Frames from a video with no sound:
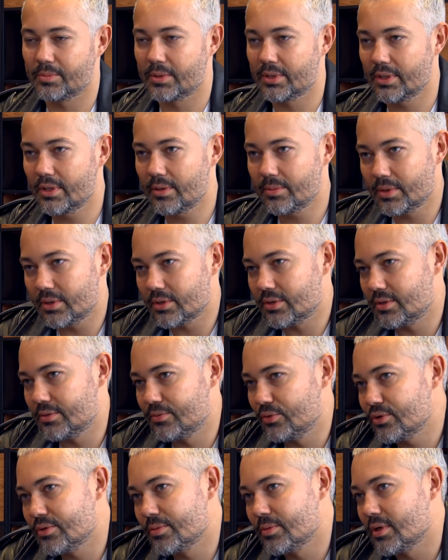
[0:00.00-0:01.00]
с моделями. Я даже со
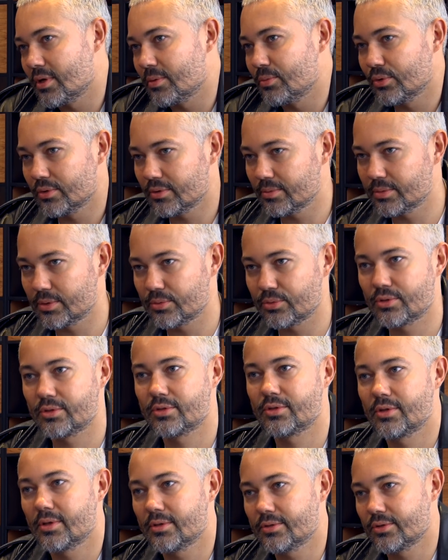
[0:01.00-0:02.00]
звездами не работал, потому что
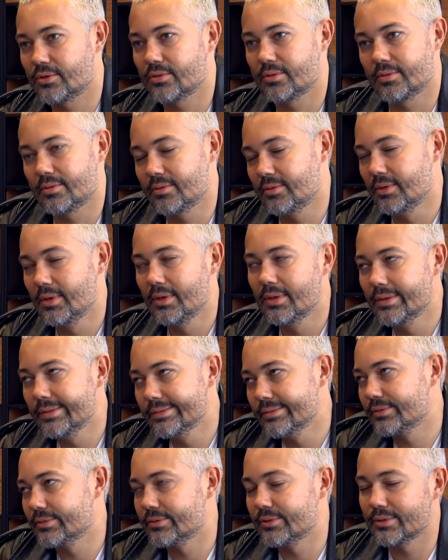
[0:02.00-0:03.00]
считал, что
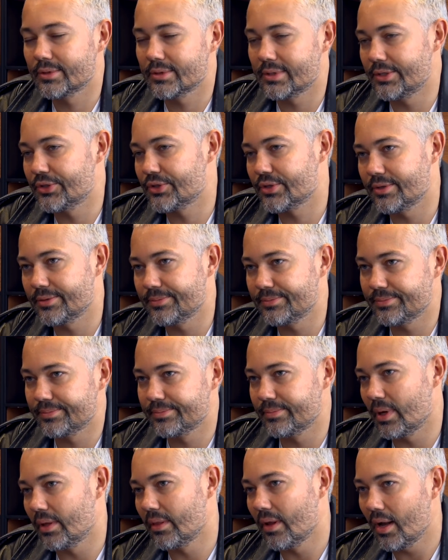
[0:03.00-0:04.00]
ну, это слишком
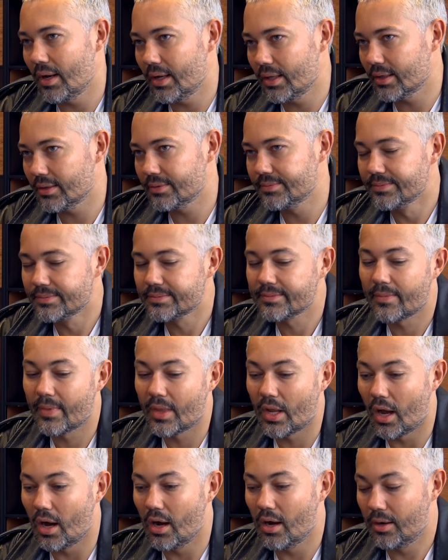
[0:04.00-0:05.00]
банально.
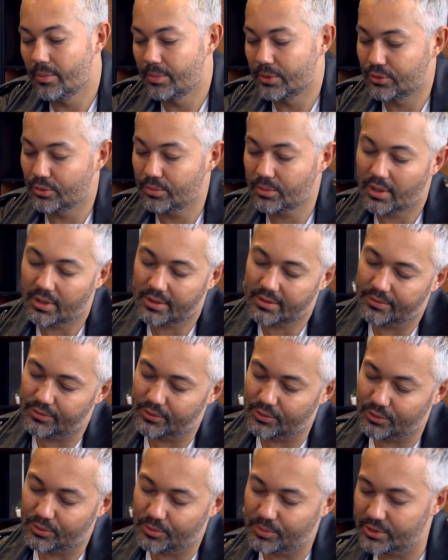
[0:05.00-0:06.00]
А потом как-то
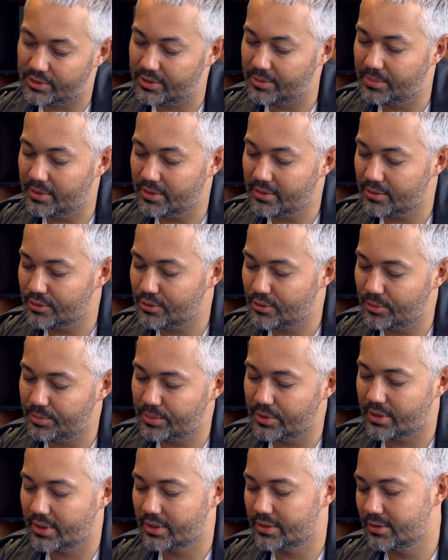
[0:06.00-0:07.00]
все постепенно начало
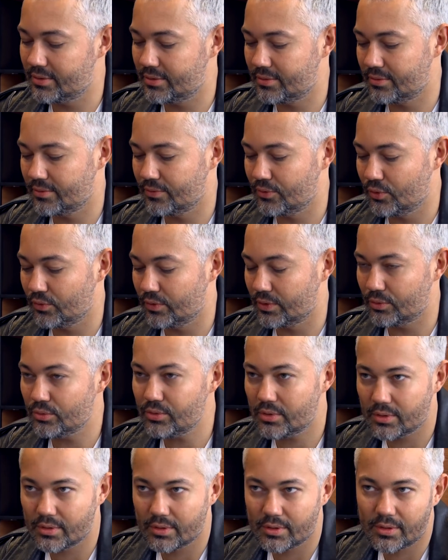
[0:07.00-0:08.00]
переходить в новое
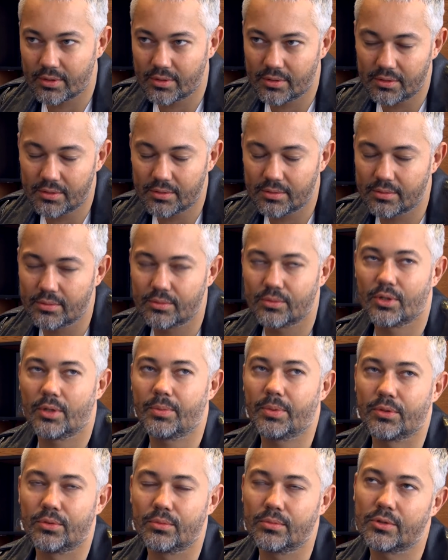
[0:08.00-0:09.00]
русло, и я
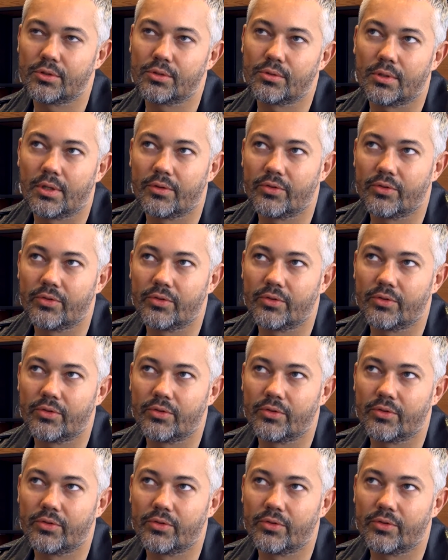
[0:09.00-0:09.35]
подумал, что,